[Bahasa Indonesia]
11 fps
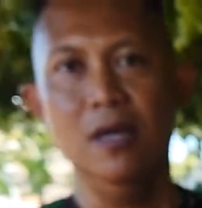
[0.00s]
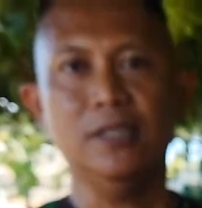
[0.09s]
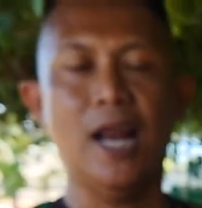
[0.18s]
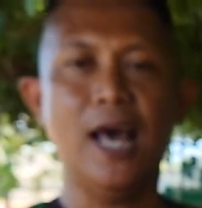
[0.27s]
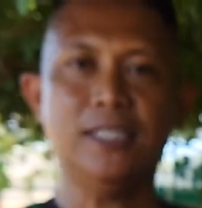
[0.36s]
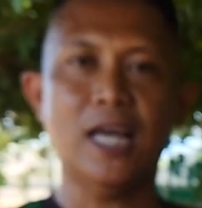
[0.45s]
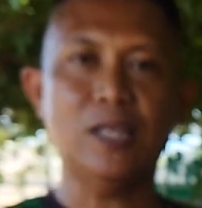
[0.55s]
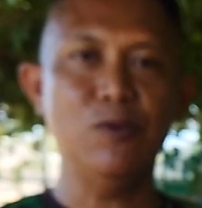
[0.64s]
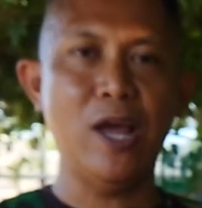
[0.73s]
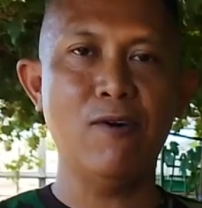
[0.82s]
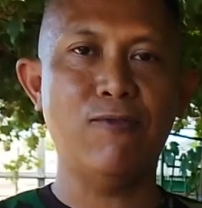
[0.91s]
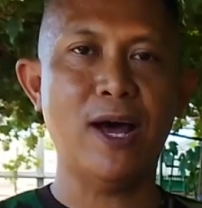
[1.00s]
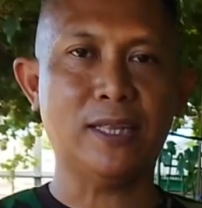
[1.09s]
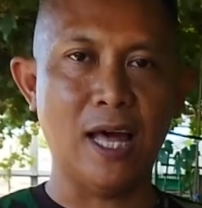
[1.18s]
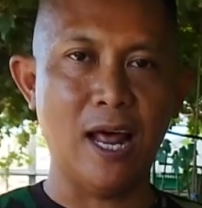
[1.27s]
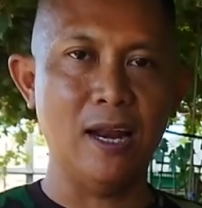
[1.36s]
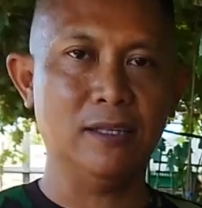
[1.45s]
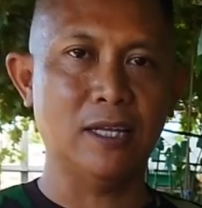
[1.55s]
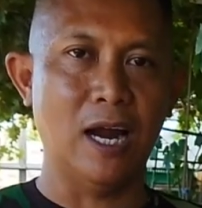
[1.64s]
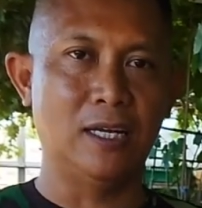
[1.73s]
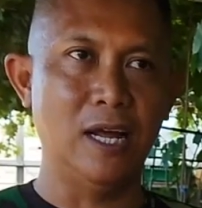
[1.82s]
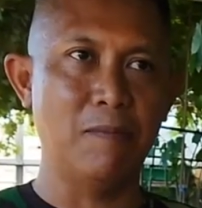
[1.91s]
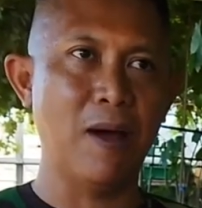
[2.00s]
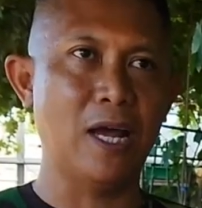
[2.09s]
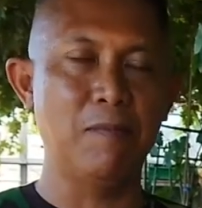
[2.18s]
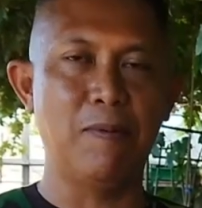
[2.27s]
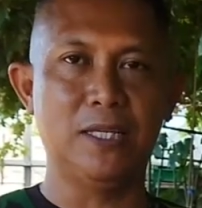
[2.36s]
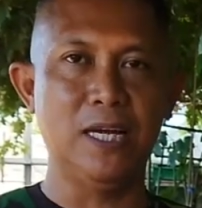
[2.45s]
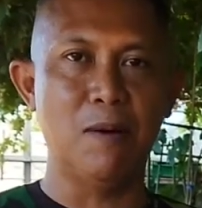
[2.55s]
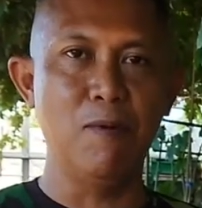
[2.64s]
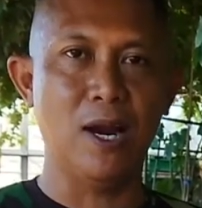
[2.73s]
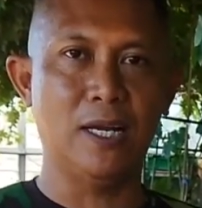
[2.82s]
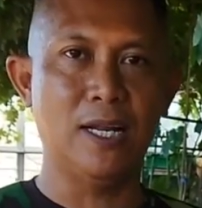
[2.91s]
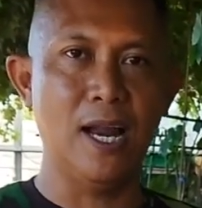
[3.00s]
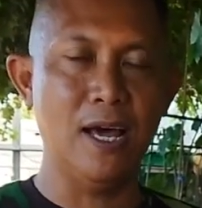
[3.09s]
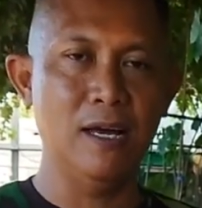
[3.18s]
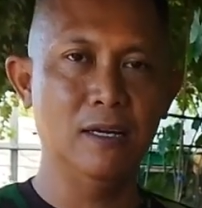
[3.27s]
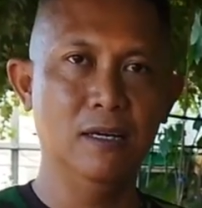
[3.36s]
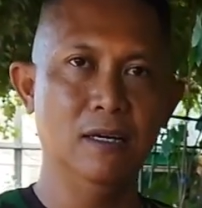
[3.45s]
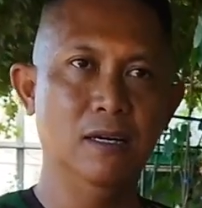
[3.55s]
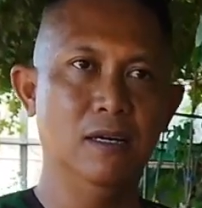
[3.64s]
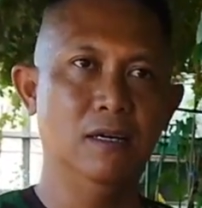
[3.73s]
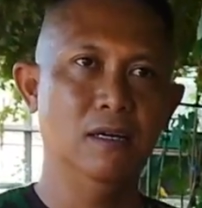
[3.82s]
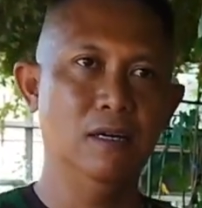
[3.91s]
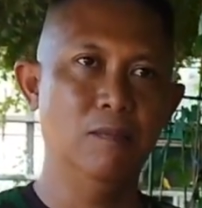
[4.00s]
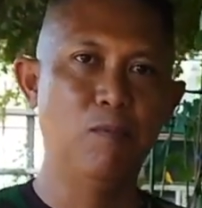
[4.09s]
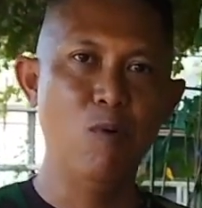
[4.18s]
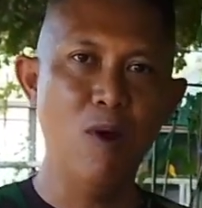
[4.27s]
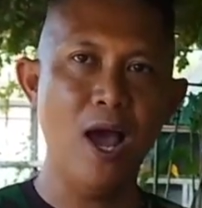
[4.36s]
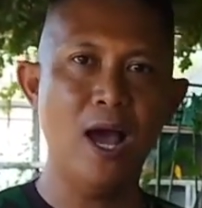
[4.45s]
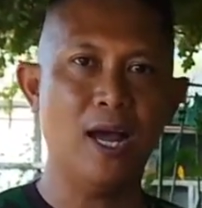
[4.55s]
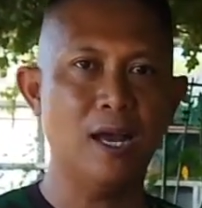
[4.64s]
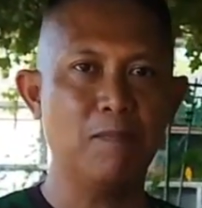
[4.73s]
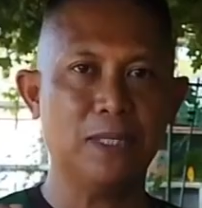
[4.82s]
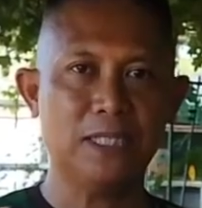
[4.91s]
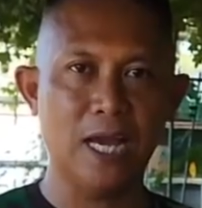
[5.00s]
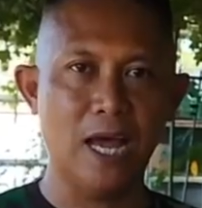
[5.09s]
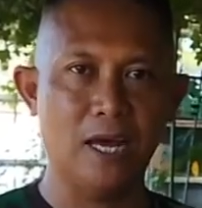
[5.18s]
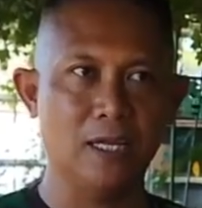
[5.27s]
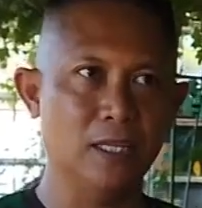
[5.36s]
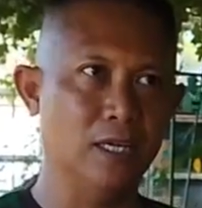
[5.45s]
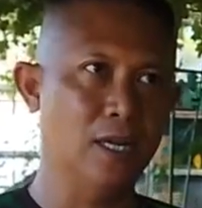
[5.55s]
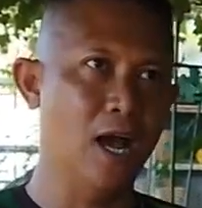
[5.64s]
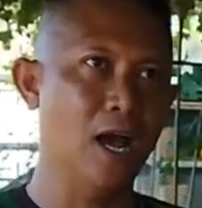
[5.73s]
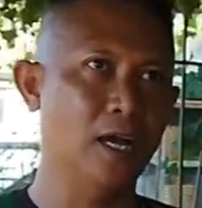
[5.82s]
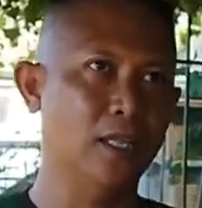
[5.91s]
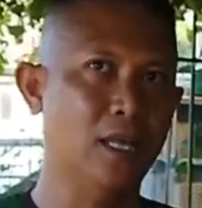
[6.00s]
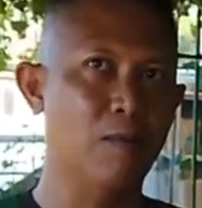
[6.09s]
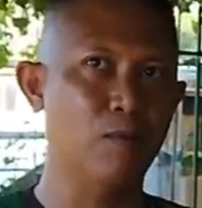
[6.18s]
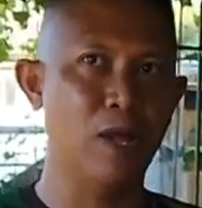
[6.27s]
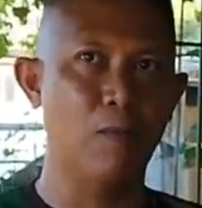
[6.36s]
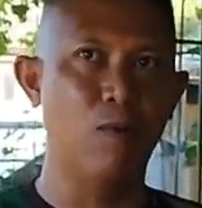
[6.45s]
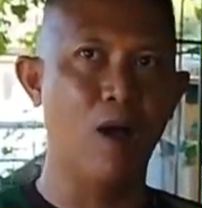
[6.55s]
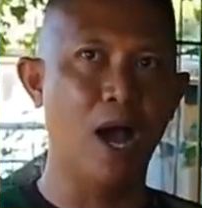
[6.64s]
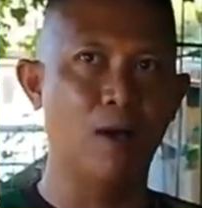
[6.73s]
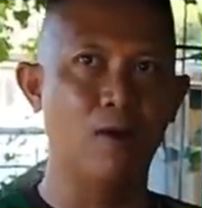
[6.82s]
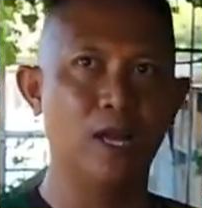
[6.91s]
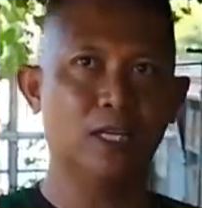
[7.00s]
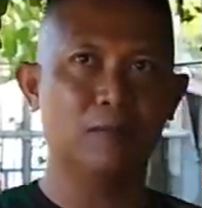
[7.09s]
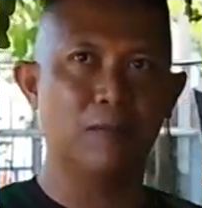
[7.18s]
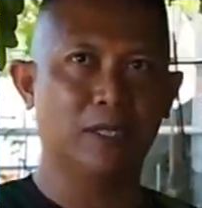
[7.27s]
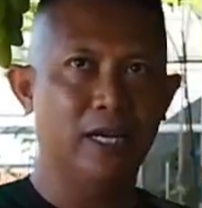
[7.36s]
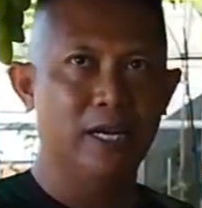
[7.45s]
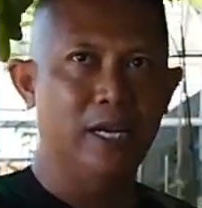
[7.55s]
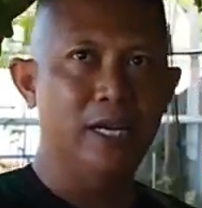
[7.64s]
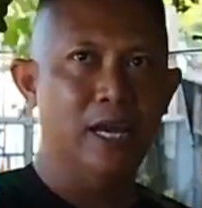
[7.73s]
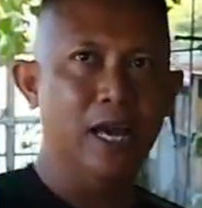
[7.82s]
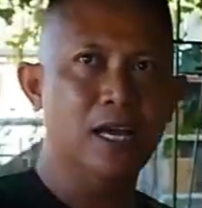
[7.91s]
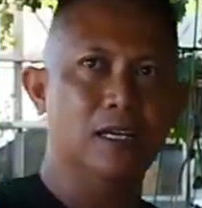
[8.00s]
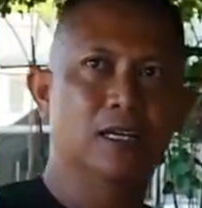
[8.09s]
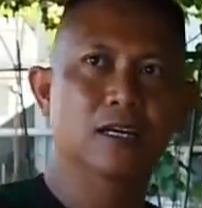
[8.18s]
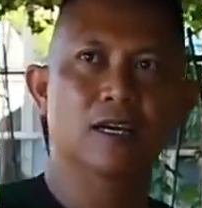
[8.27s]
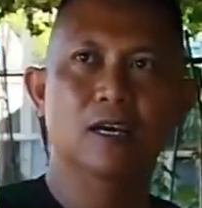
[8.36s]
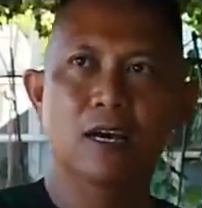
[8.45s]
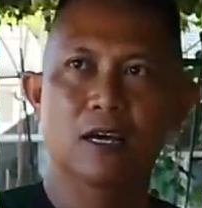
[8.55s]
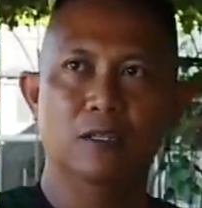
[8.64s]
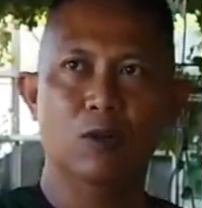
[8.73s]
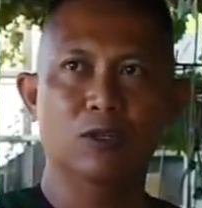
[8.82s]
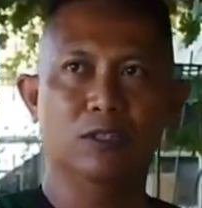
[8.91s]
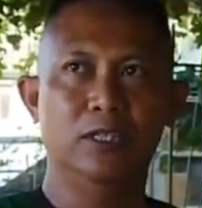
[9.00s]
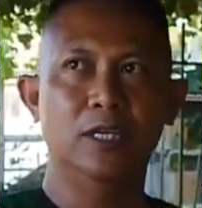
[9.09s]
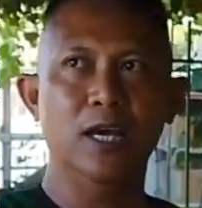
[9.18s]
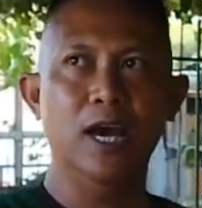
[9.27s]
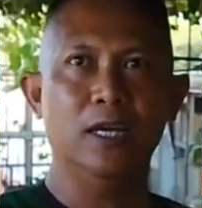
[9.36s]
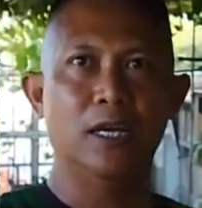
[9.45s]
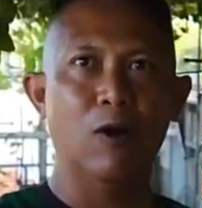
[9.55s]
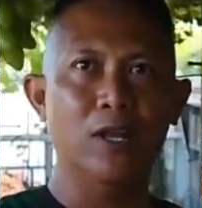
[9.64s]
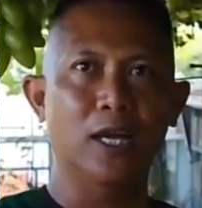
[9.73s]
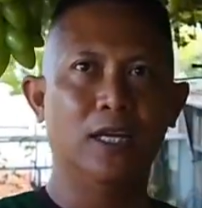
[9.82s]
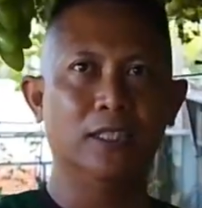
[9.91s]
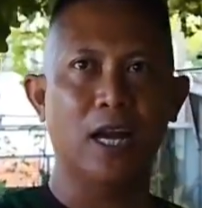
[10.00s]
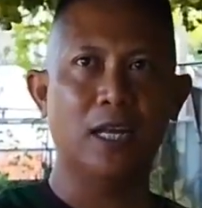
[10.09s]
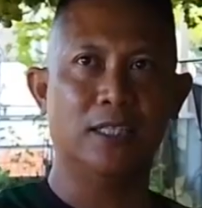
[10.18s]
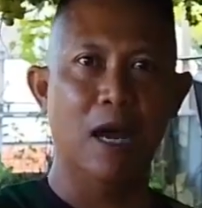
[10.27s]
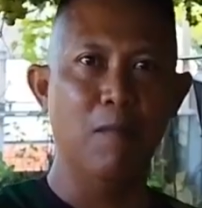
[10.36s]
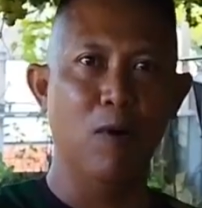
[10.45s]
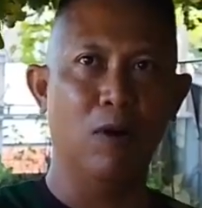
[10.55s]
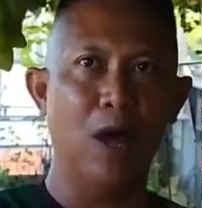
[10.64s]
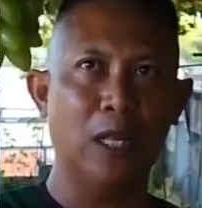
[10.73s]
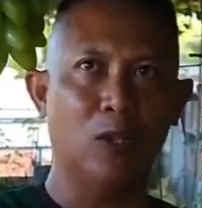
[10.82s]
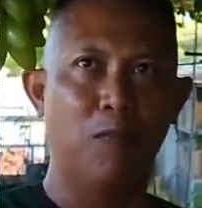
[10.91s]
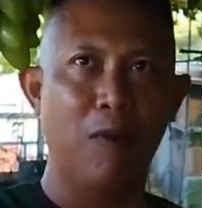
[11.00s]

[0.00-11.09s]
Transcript: Salah satu yang fatal terhadap akibat jamur adalah uh, buah akan pecah ketika kita punya buah anggur yang seperti ini ya terus dia daunnya diserang jamur atau